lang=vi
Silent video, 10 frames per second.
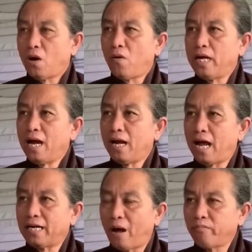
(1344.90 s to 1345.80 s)
rồi á
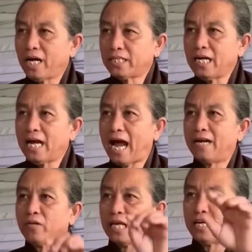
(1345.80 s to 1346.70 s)
lần động đất thứ
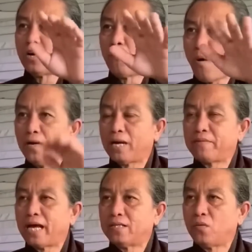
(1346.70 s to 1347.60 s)
hai nó chỉ có
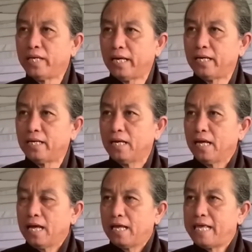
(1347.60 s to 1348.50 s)
45 giây thôi quý vị
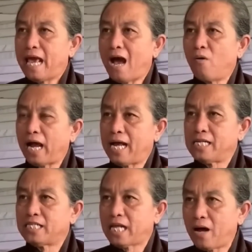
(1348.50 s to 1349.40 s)
vào
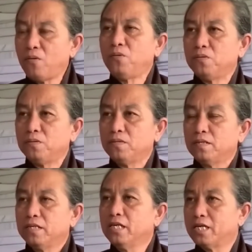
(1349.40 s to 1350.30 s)
ngày 6
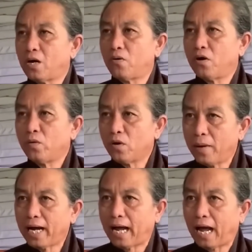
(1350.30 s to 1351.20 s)
vừa rồi đó quý cô
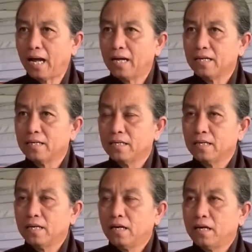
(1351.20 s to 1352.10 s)
bác à
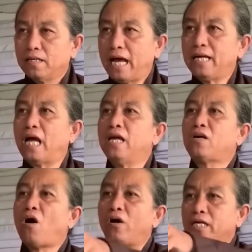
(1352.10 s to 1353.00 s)
vậy thì
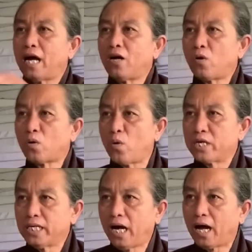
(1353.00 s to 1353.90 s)
có như tôi có
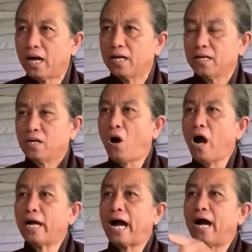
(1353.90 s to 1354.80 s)
cuồng chưa
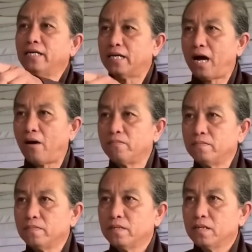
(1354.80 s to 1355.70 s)
có gỡ được không
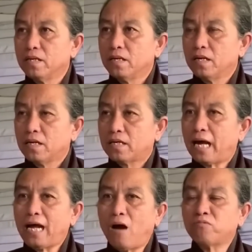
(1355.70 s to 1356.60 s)

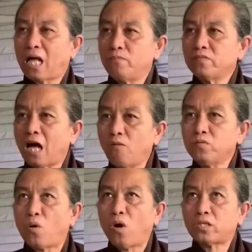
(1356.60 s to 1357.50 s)
cái ông tổng
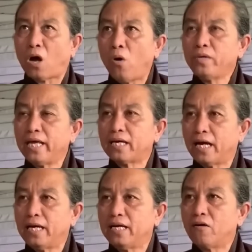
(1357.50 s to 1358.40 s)
thống của thổ nhĩ
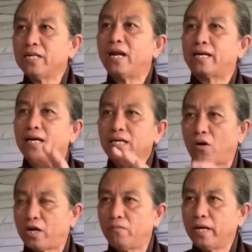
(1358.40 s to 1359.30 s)
kỳ coi như là đứng
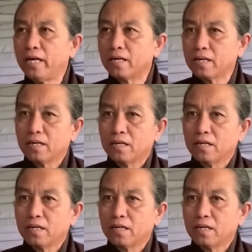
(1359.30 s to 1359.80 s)
ngồi không yên